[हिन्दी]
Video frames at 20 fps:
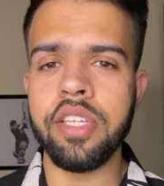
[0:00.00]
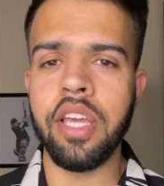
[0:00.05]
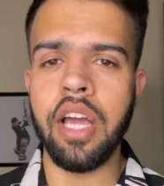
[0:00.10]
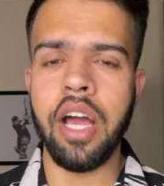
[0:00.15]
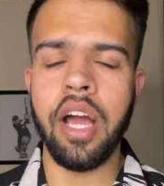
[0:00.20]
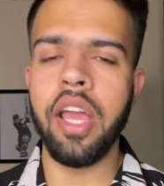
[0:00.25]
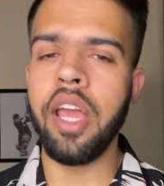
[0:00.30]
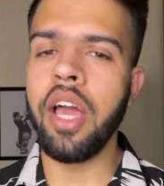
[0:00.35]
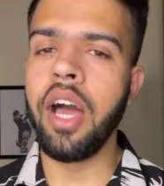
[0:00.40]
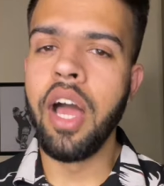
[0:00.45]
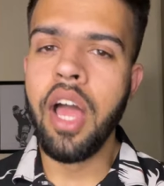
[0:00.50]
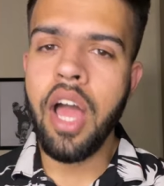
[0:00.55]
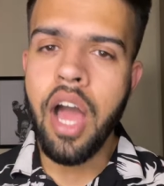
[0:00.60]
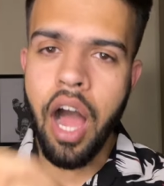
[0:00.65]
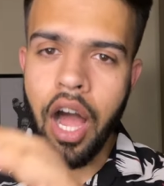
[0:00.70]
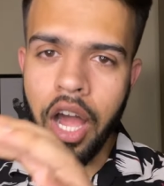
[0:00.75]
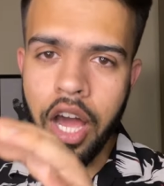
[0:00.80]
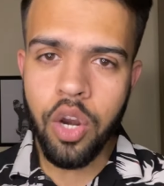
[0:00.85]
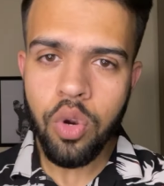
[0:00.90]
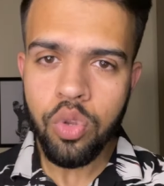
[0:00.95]
यहाँ आया
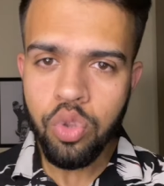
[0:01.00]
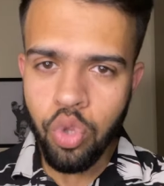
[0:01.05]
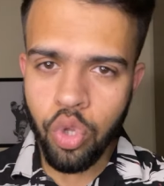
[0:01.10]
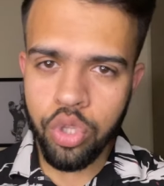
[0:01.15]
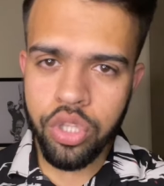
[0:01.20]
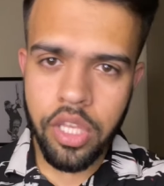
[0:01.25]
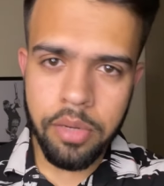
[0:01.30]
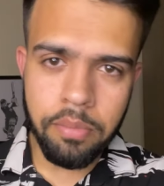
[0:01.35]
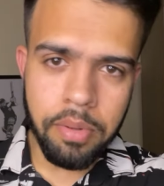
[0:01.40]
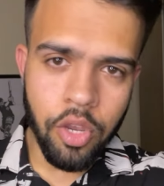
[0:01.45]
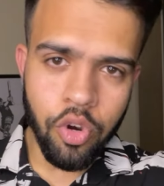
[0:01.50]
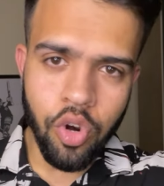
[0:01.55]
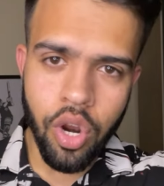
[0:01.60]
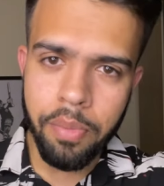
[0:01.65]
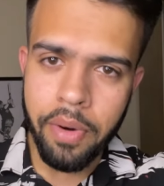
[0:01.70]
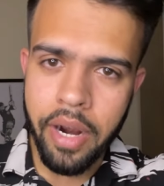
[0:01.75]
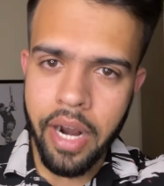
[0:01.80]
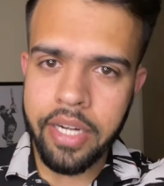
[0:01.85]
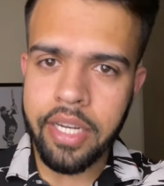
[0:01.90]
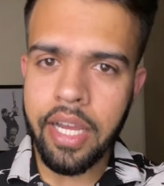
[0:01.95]
अगर उन दो तीन प्लेयर को
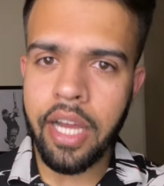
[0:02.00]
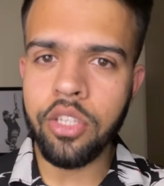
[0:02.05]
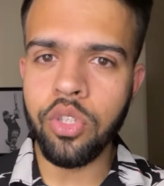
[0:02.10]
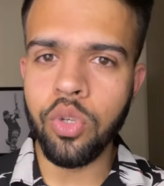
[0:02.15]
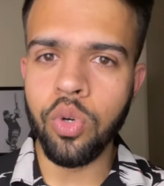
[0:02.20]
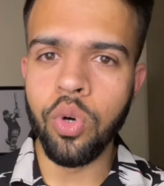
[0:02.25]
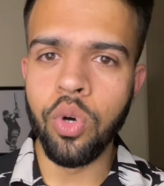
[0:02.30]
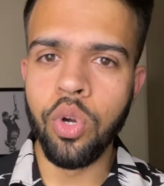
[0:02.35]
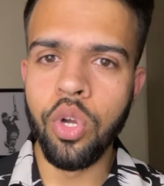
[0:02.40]
आप हटा दो